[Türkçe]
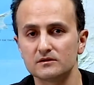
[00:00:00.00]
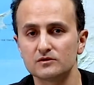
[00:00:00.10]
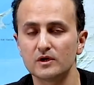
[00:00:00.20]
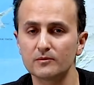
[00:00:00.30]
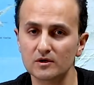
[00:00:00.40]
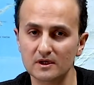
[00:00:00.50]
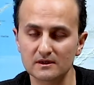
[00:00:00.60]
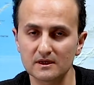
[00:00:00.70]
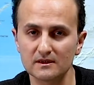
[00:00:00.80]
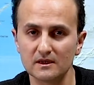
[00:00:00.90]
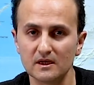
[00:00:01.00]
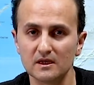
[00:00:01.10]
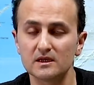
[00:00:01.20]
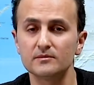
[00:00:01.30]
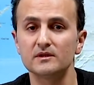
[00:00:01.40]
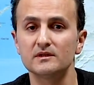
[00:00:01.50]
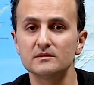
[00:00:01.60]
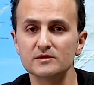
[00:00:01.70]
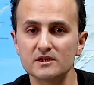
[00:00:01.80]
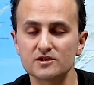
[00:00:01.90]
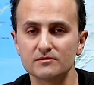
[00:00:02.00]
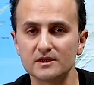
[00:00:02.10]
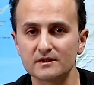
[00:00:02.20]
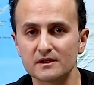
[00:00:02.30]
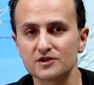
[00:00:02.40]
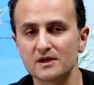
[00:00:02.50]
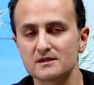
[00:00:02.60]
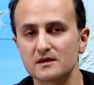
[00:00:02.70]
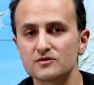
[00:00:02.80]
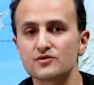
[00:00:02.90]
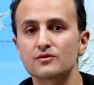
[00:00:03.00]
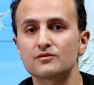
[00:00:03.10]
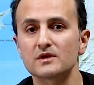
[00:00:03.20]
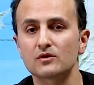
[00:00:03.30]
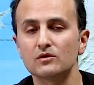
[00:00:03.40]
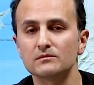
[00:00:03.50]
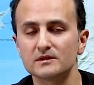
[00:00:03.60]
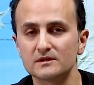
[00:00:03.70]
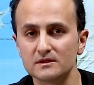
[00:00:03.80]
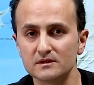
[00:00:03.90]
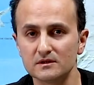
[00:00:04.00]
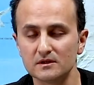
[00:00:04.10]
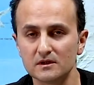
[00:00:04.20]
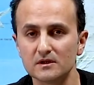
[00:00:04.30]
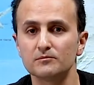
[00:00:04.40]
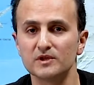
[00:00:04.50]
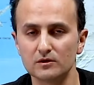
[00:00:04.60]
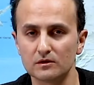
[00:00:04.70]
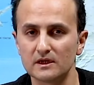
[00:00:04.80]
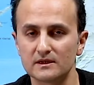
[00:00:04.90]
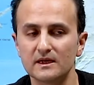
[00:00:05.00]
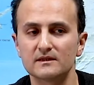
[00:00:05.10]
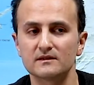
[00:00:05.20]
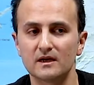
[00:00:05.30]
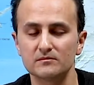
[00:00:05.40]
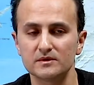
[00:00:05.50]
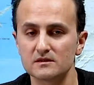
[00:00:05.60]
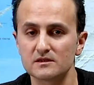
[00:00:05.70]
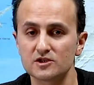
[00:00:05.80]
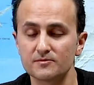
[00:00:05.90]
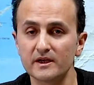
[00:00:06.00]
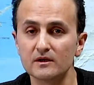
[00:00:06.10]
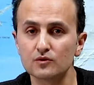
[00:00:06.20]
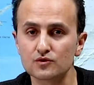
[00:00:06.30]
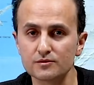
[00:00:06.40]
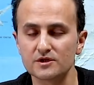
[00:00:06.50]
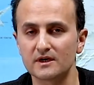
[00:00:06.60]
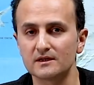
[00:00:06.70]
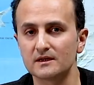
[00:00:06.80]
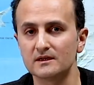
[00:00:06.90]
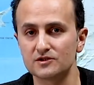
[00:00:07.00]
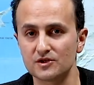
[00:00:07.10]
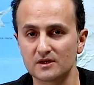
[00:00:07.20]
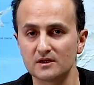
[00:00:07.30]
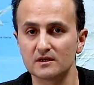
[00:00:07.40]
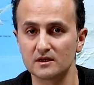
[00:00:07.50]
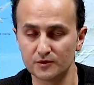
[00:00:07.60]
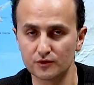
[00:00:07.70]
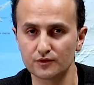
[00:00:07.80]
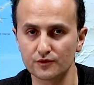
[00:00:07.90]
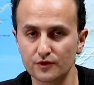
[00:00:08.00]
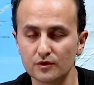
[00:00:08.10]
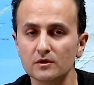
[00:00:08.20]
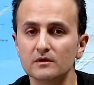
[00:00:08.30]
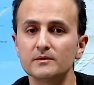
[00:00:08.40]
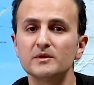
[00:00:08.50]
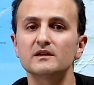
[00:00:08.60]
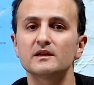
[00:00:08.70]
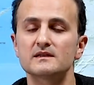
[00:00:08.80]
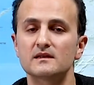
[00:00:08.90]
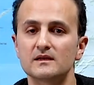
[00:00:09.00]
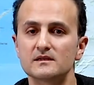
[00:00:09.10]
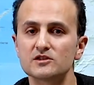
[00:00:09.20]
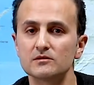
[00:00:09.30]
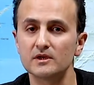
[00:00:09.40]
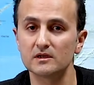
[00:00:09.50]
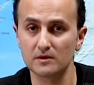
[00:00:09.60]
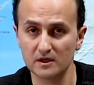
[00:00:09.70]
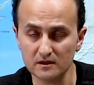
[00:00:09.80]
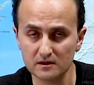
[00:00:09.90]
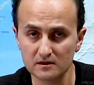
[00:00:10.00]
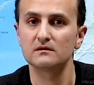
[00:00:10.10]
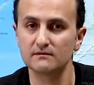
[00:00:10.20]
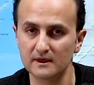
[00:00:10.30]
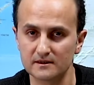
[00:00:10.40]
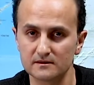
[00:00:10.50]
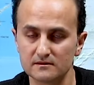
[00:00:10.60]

Demokratlar 2020 seçimlerinde şanslarının çok yüksek olmadığını biliyorlar. Yani Trump seçime eli güçlü bir şekilde girecek gibi görünüyor ve bir kez daha seçilme ihtimali var.